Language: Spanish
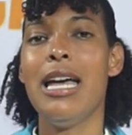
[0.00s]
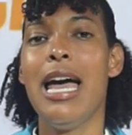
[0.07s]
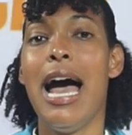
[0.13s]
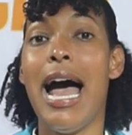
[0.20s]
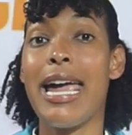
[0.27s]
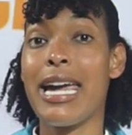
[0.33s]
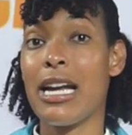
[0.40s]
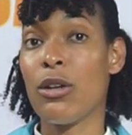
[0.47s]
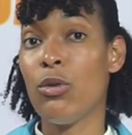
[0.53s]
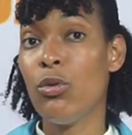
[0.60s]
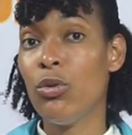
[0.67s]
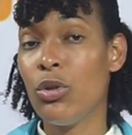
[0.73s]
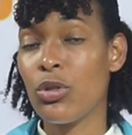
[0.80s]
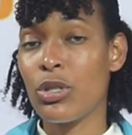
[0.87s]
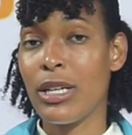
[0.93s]
Hay
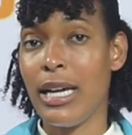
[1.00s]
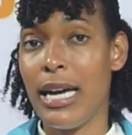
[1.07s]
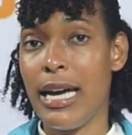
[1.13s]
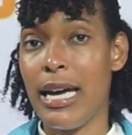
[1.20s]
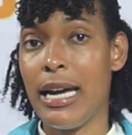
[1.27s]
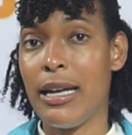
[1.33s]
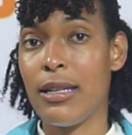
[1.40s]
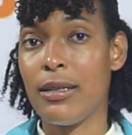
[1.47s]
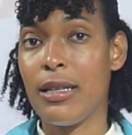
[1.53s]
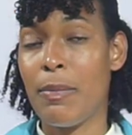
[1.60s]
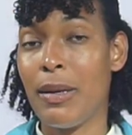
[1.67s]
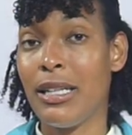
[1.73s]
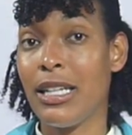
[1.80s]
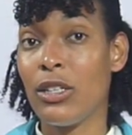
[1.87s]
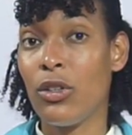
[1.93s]
algunos que,
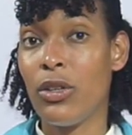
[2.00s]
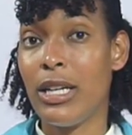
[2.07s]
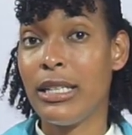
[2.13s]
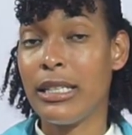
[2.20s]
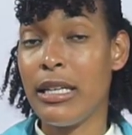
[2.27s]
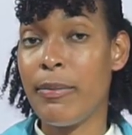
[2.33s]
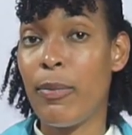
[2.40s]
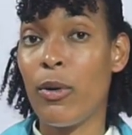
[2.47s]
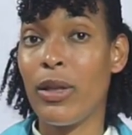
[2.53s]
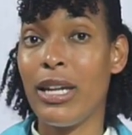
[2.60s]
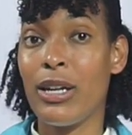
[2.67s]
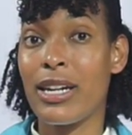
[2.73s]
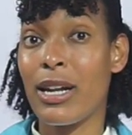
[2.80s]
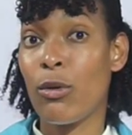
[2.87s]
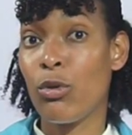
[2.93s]
dependiendo del tipo de
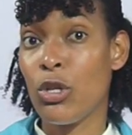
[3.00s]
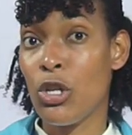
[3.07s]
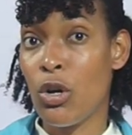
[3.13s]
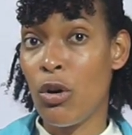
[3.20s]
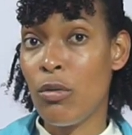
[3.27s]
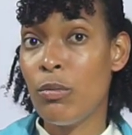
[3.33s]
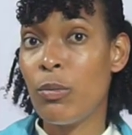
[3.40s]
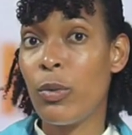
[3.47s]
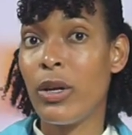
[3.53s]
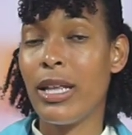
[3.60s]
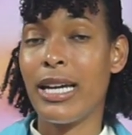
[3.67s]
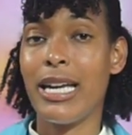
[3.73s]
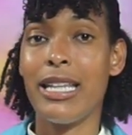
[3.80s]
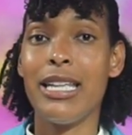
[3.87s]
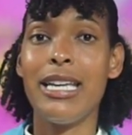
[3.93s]
reunión, puede
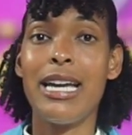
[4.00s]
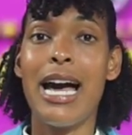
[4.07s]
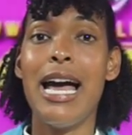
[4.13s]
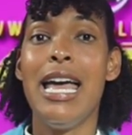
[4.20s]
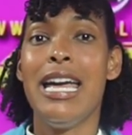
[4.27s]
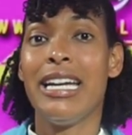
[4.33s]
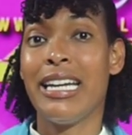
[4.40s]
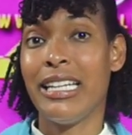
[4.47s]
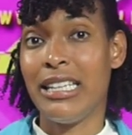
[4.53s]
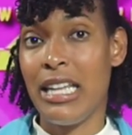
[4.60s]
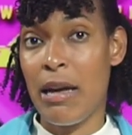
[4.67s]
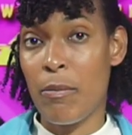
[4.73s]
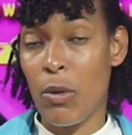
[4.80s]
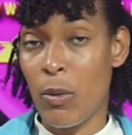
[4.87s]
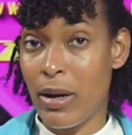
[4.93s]
que diga qué
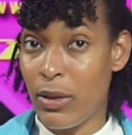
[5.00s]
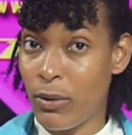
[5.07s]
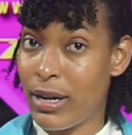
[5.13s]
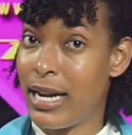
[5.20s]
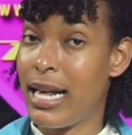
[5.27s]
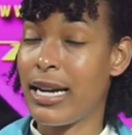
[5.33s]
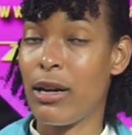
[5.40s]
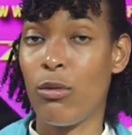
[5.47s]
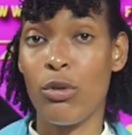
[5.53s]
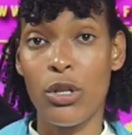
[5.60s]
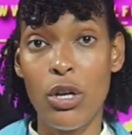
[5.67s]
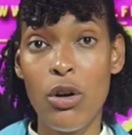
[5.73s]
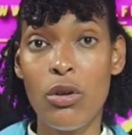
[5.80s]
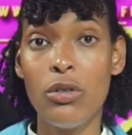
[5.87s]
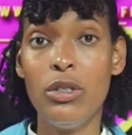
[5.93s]
tiempo va a durar la
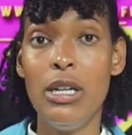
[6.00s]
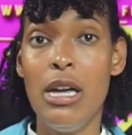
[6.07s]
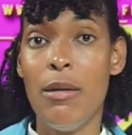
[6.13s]
reunión,